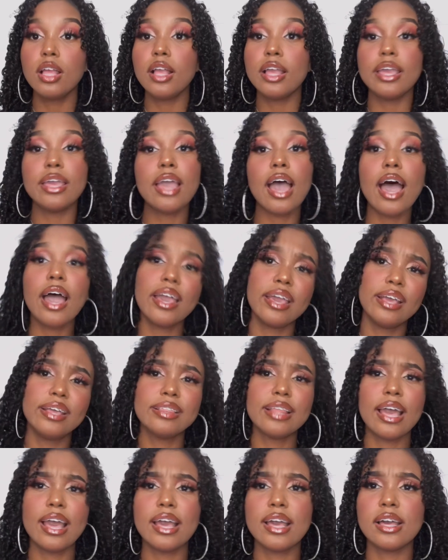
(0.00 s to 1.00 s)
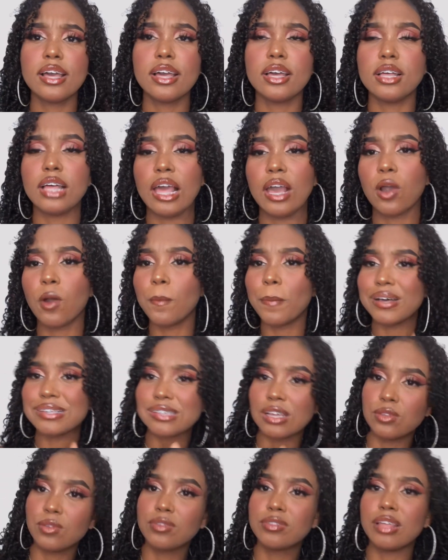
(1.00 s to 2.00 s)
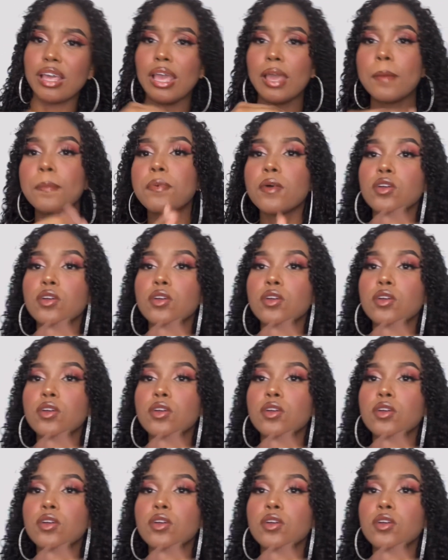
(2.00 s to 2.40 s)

E aí, né, é, com o passar do tempo,